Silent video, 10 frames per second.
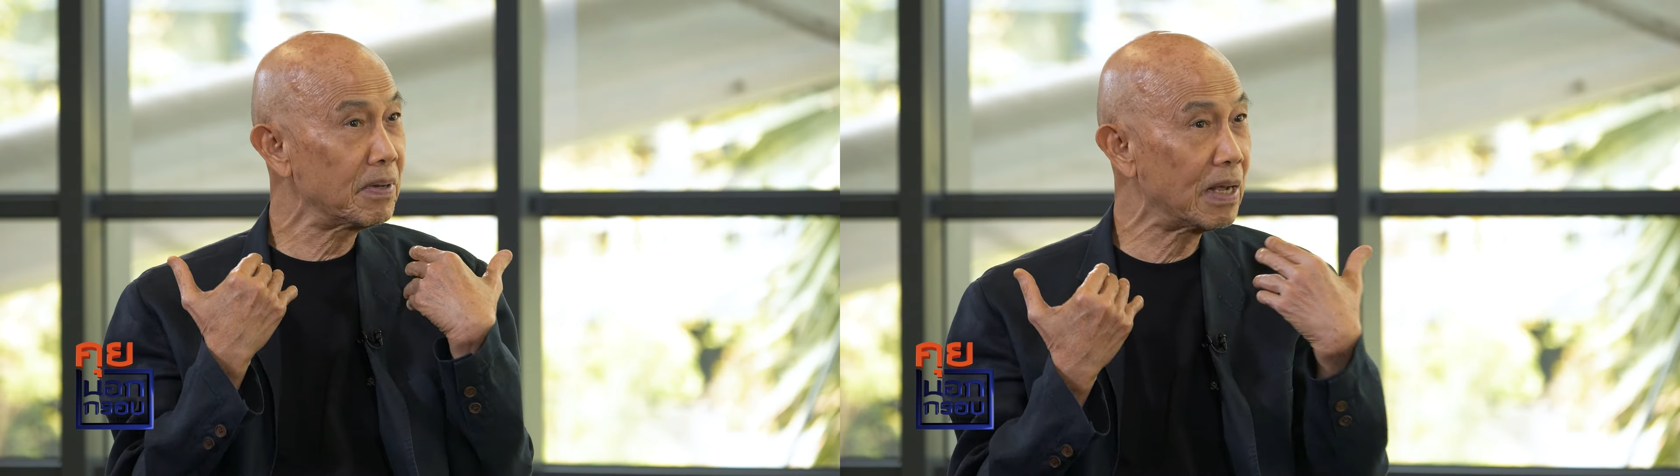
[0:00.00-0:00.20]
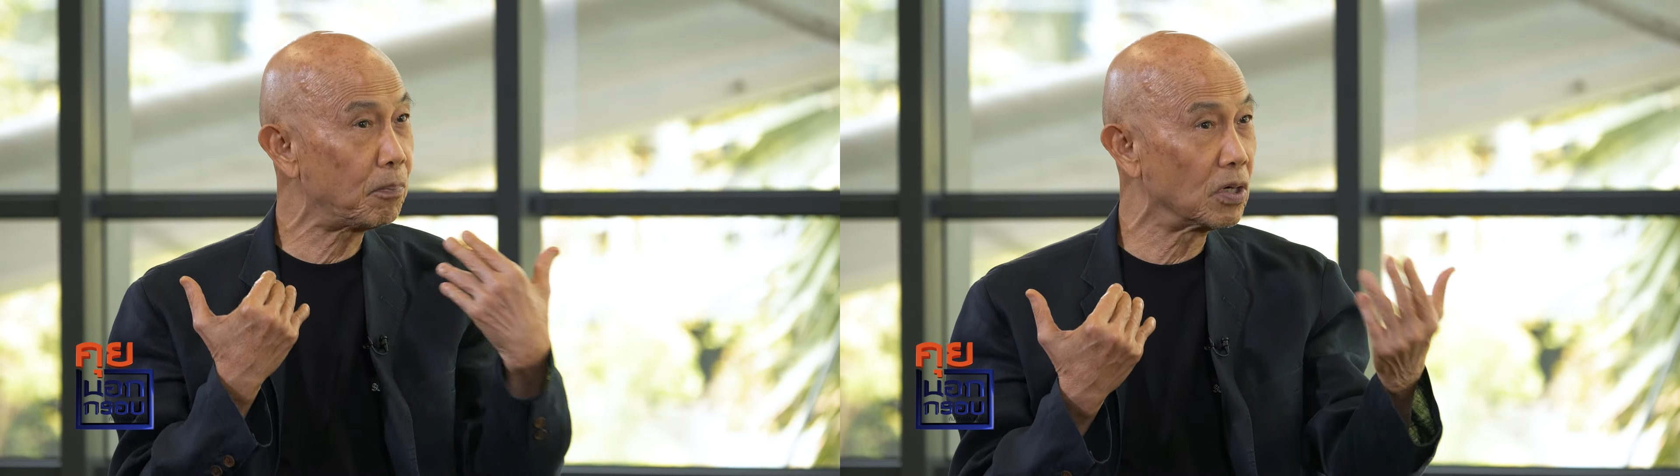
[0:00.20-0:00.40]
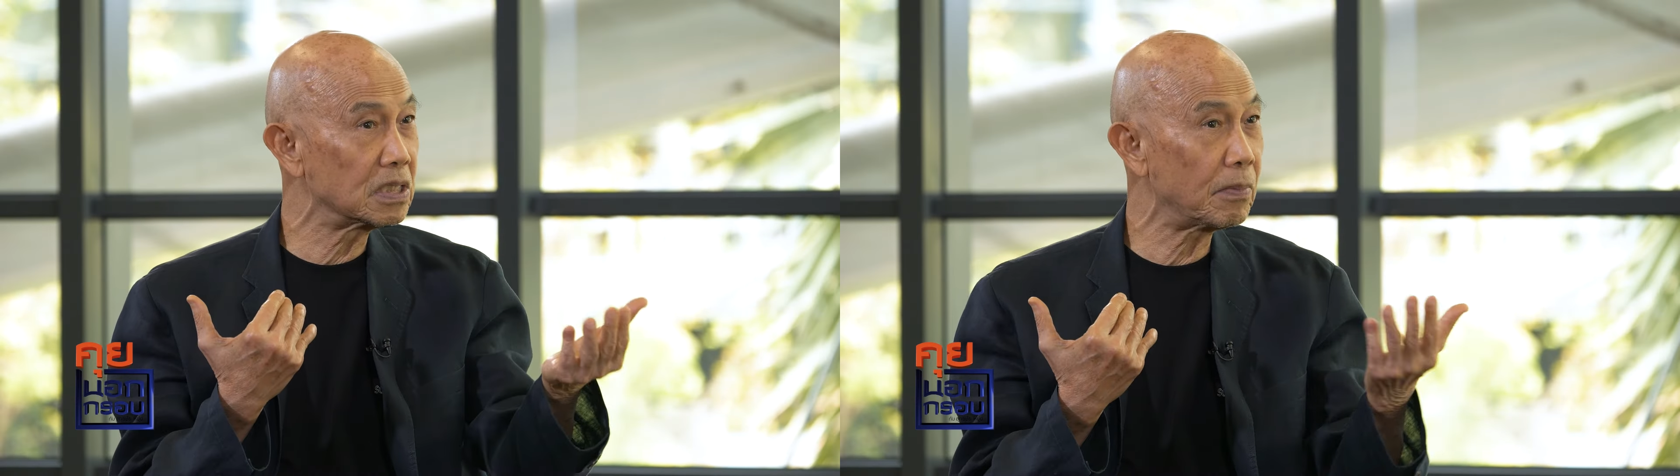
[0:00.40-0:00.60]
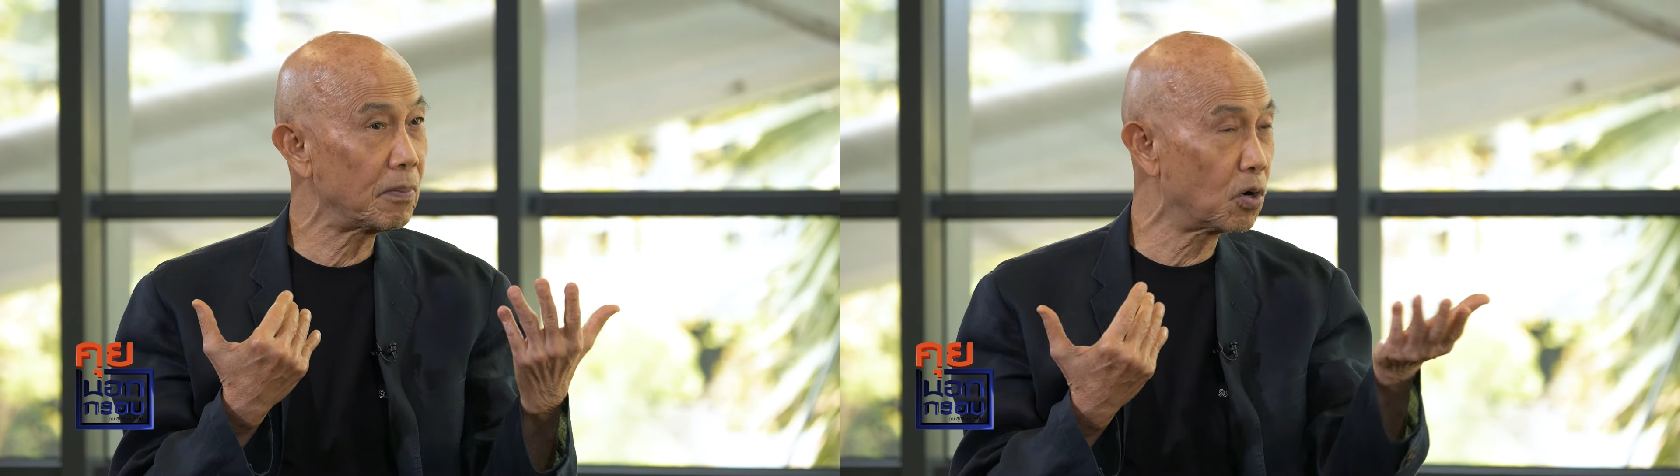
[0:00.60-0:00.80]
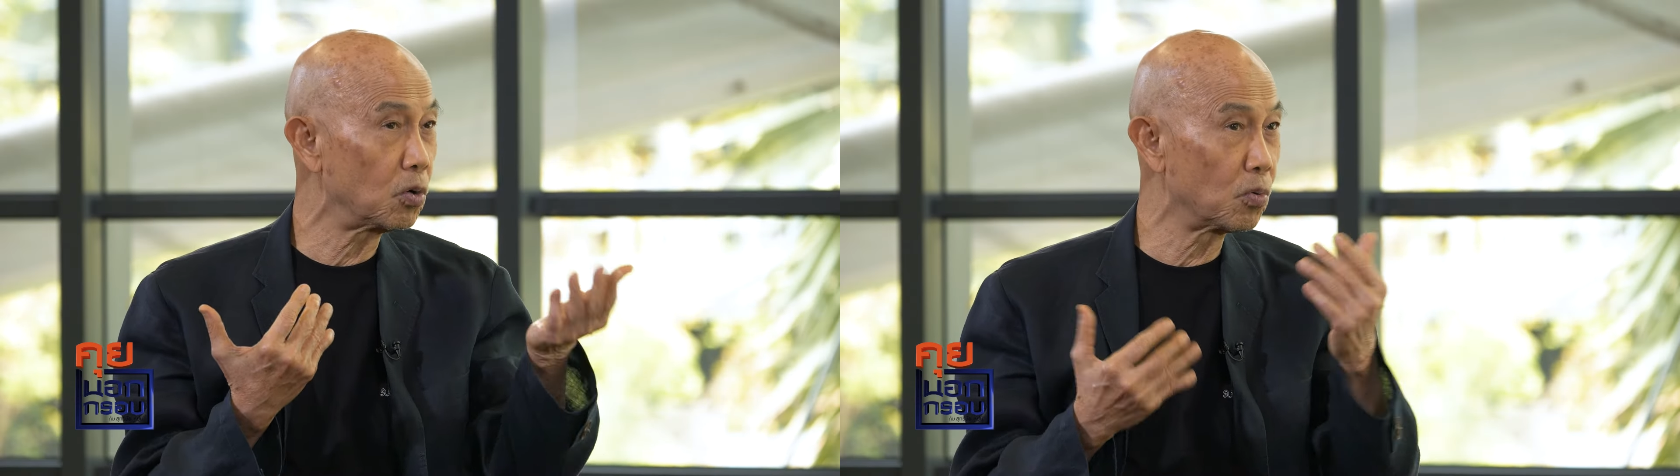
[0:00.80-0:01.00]
ไม่ได้ผลใช่ไหม
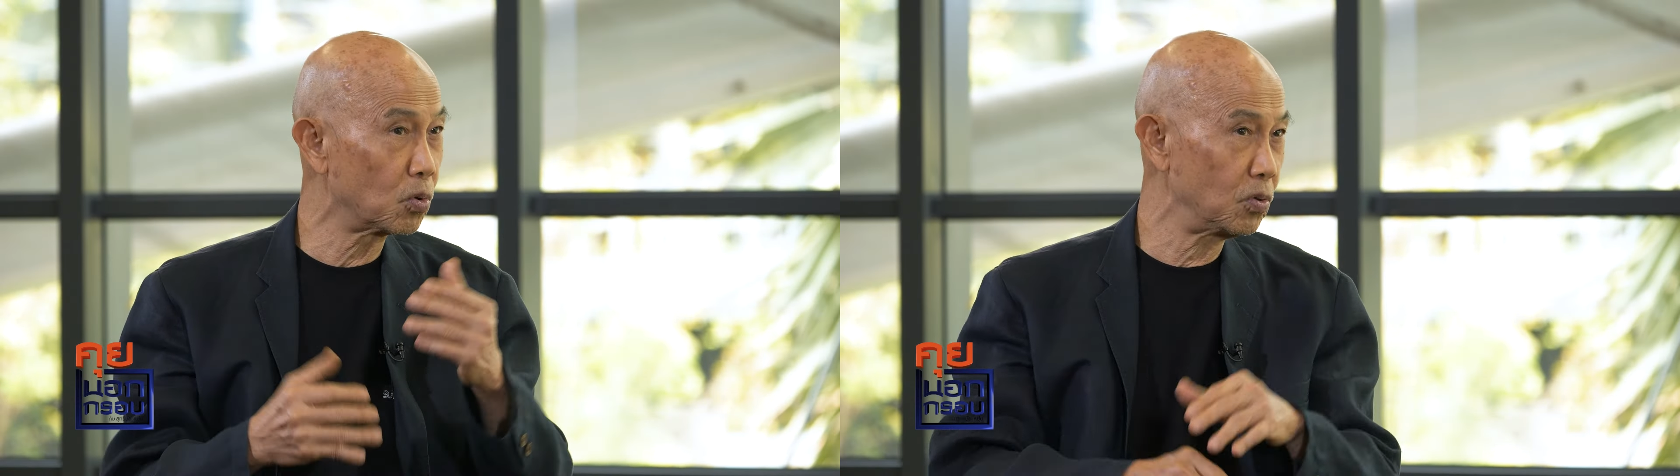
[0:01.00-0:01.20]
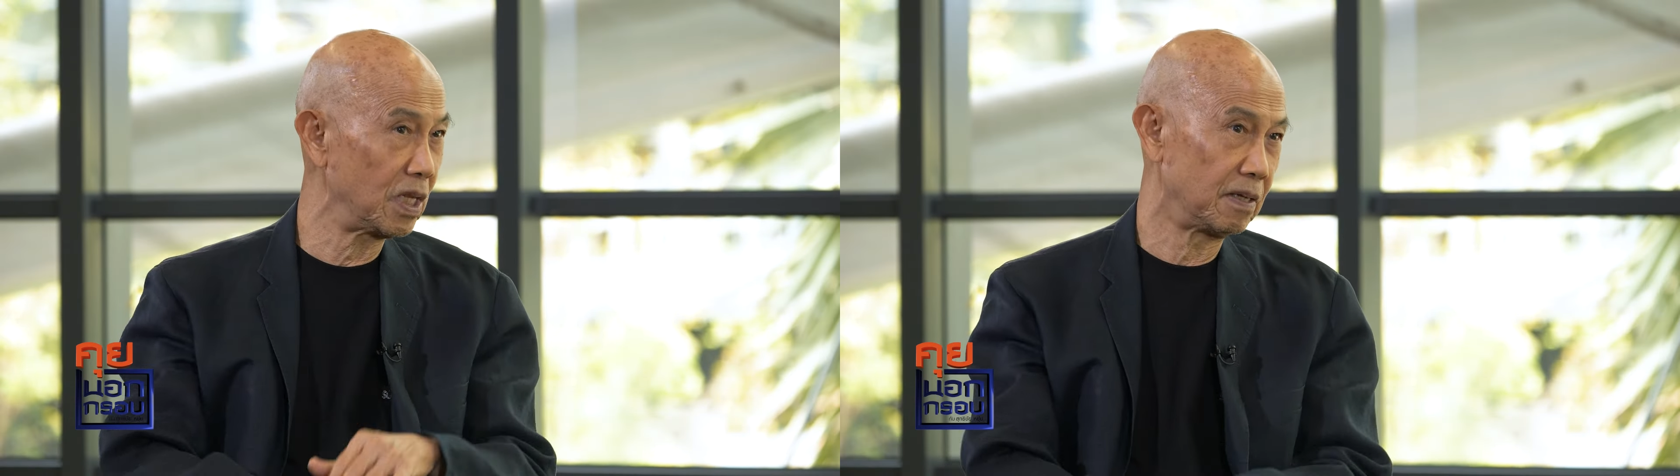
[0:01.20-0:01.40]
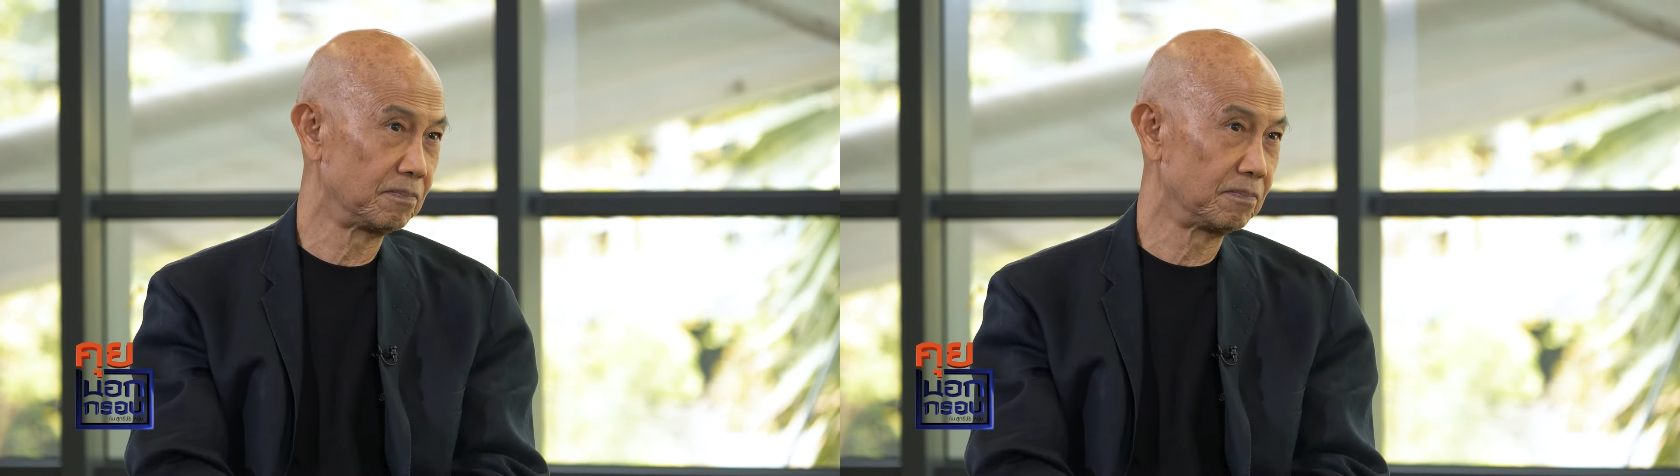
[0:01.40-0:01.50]
เพราะคนรู้นี่